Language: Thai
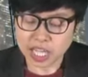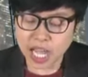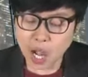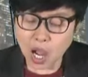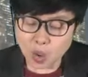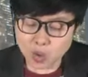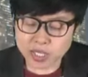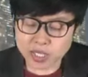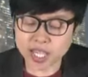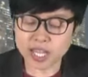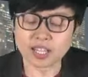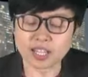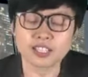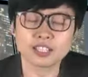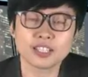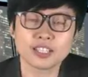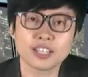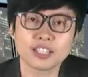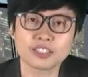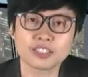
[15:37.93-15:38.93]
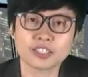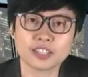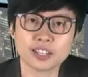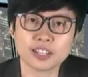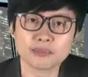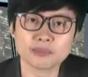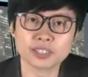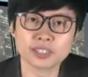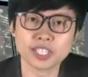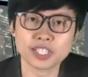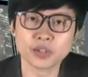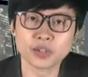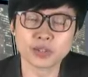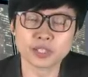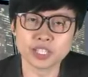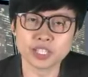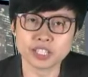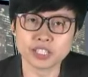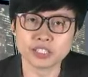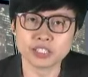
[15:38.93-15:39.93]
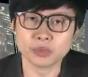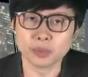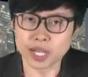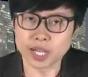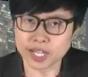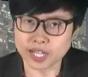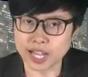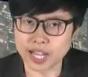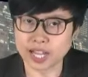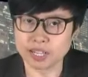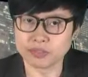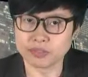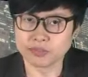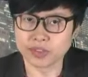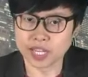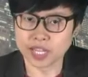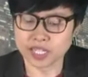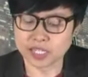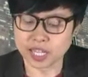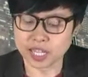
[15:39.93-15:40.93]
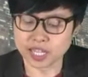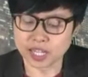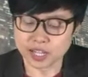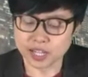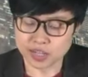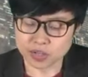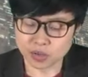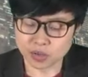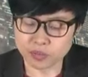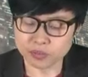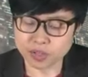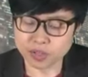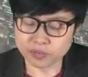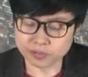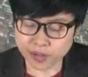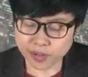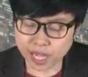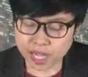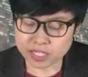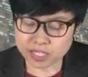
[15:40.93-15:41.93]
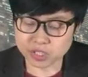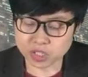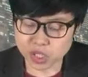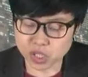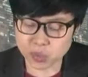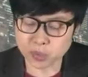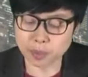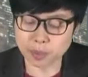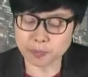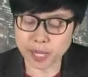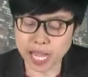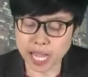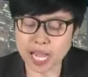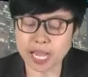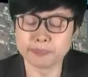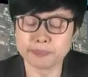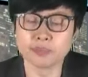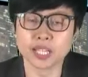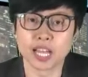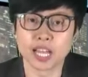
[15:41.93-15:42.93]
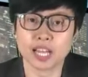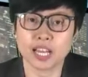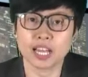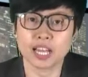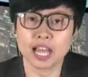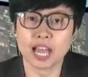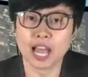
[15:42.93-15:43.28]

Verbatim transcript: เขาเนี่ยเตรียม COD หรือว่าขายไฟนะโรงไฟฟ้าชีวภาพเนี่ย